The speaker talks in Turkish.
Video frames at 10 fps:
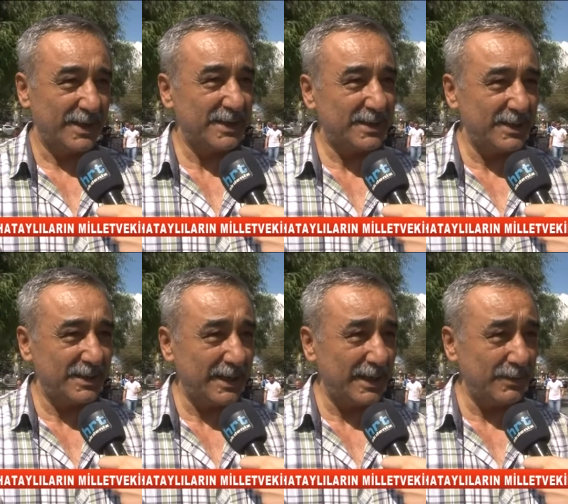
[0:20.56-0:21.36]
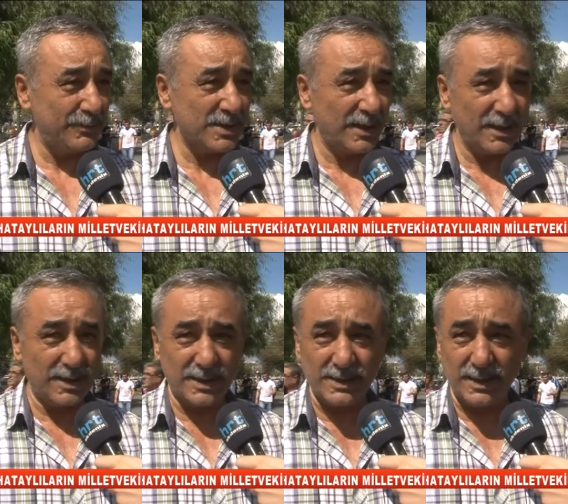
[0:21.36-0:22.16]
ve gittiğinde e,
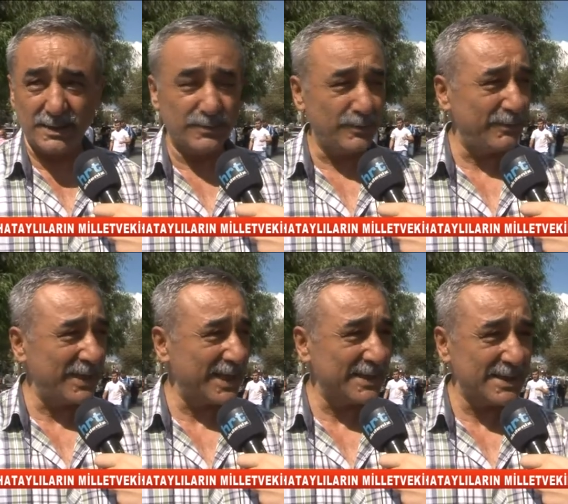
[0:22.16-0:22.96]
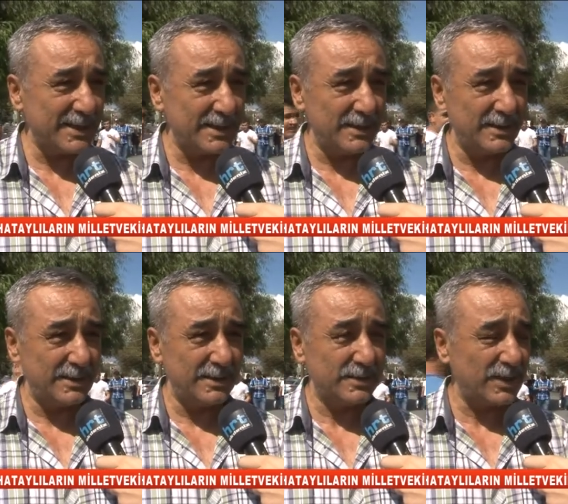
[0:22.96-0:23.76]
Ankara'da memleketi
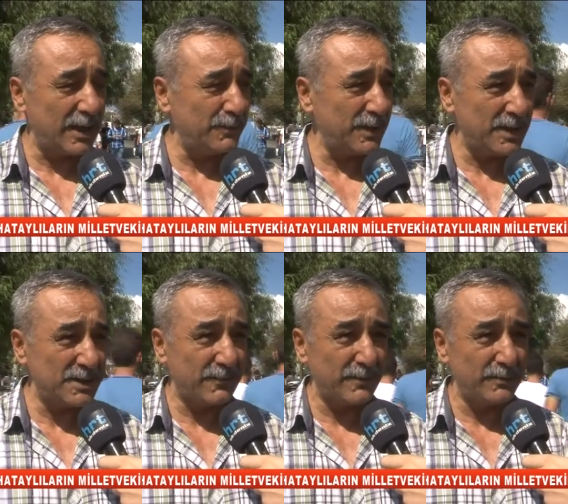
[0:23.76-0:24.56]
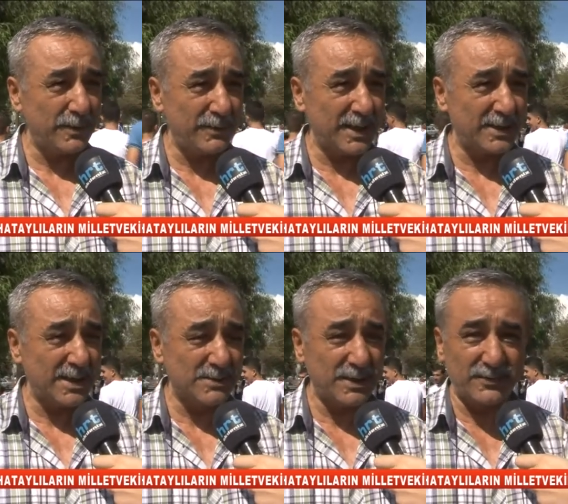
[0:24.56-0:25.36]
e, sahiplenecek ve
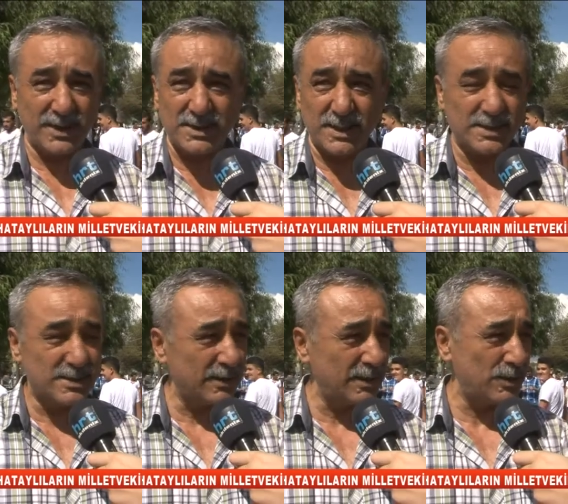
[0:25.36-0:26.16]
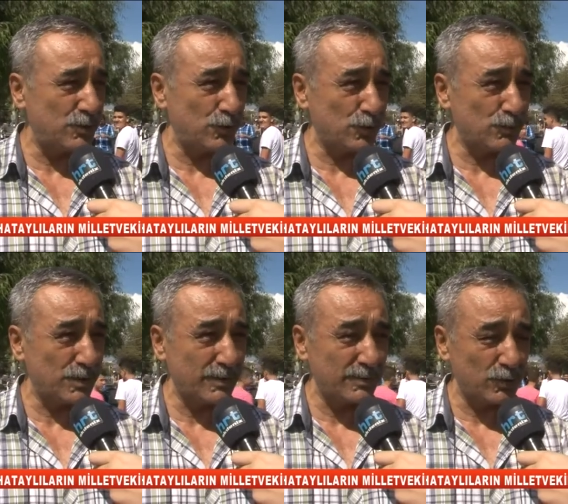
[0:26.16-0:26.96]
memlekete hizmet verecek insanlar istiyoruz
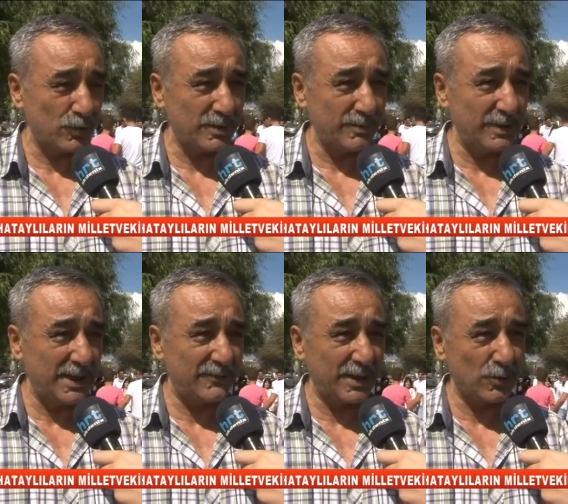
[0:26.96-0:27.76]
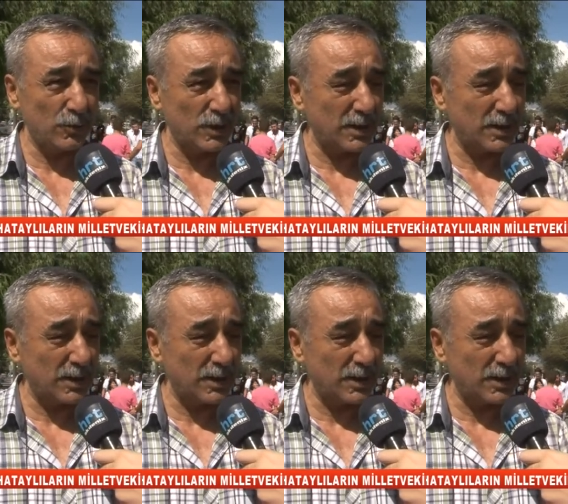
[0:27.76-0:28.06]
biz milletvekili